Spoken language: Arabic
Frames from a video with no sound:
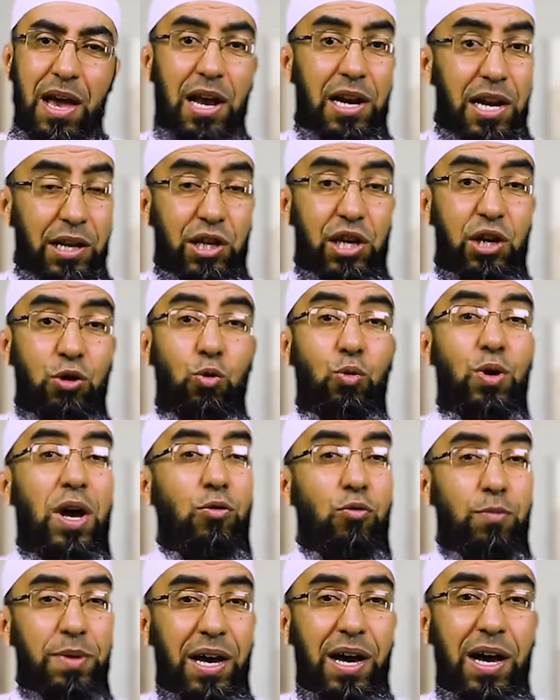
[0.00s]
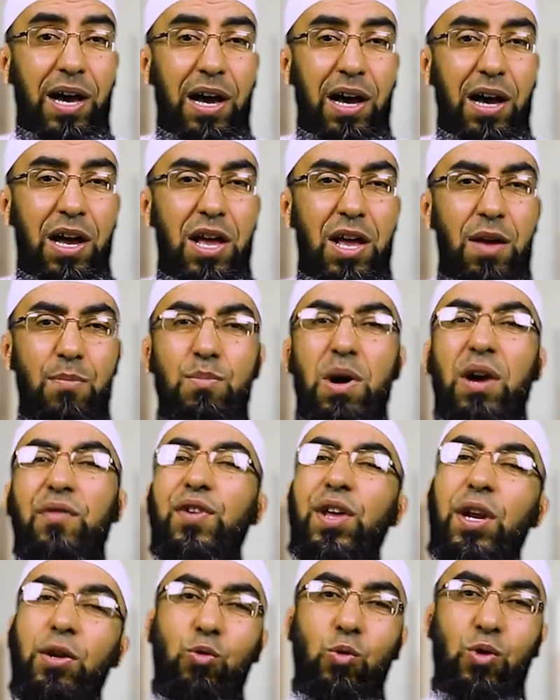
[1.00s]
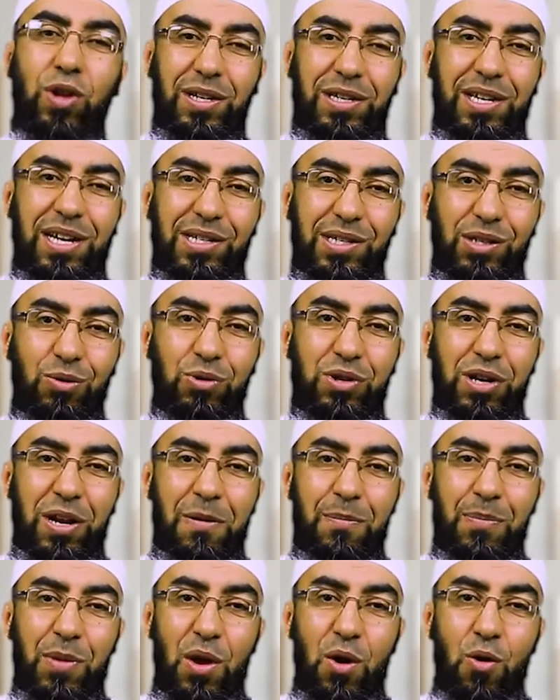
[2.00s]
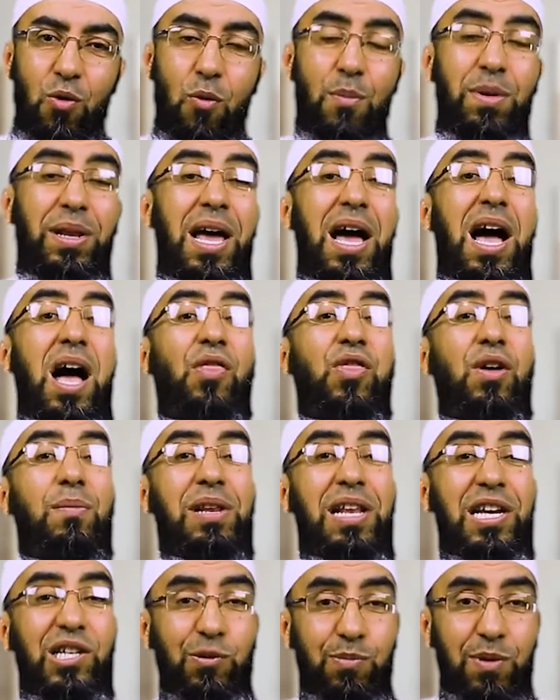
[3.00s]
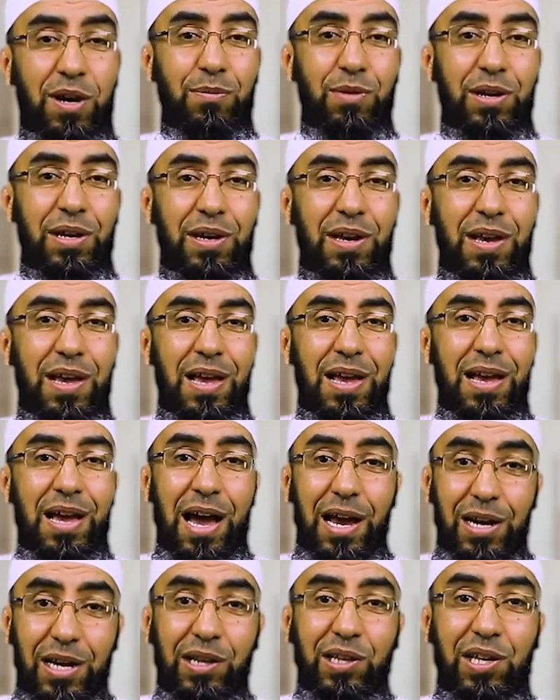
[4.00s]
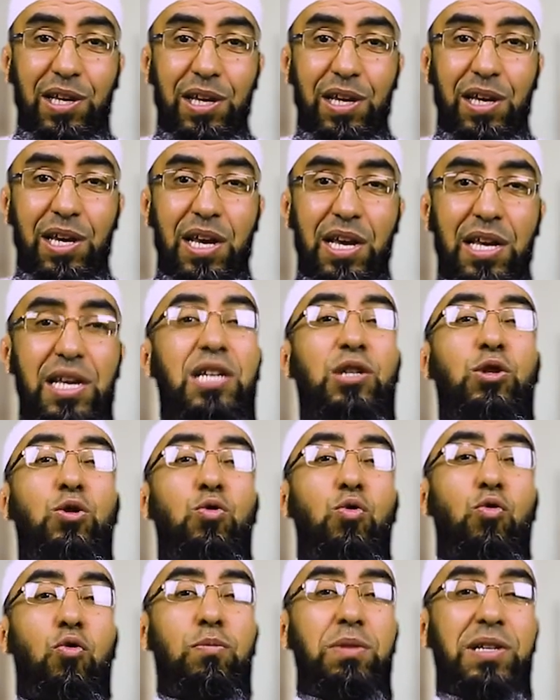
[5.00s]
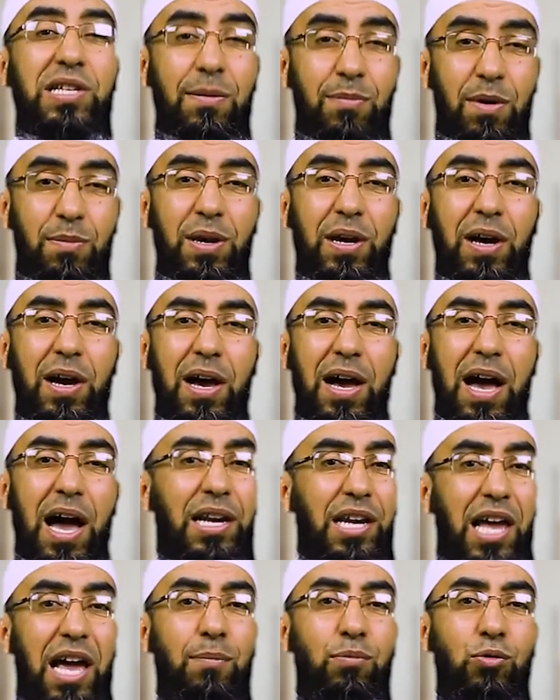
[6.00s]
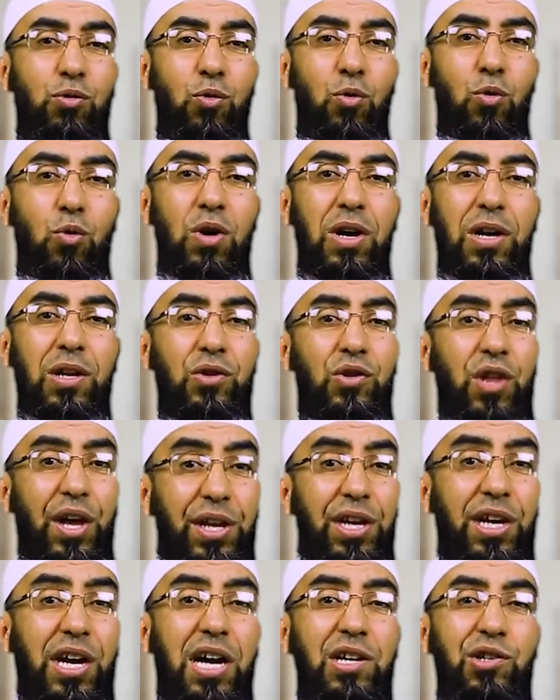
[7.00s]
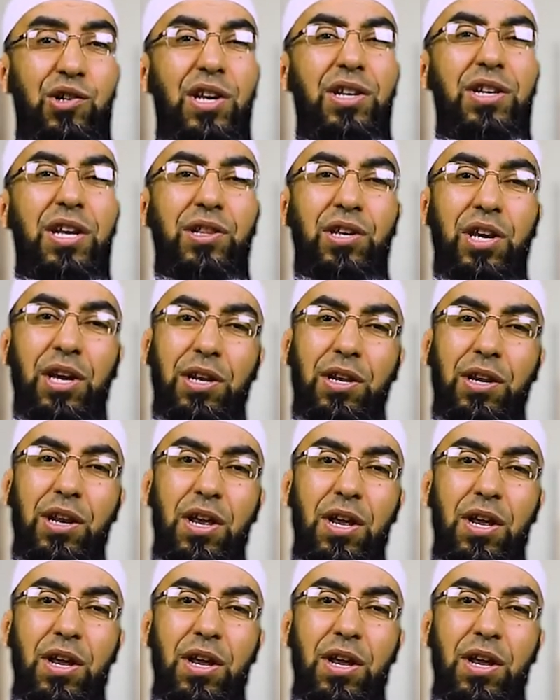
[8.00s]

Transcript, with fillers: التي تنال بها مغفره الله عز وجل ومن اعظم الاسباب التي يسلك بسببها العبد طريق جنه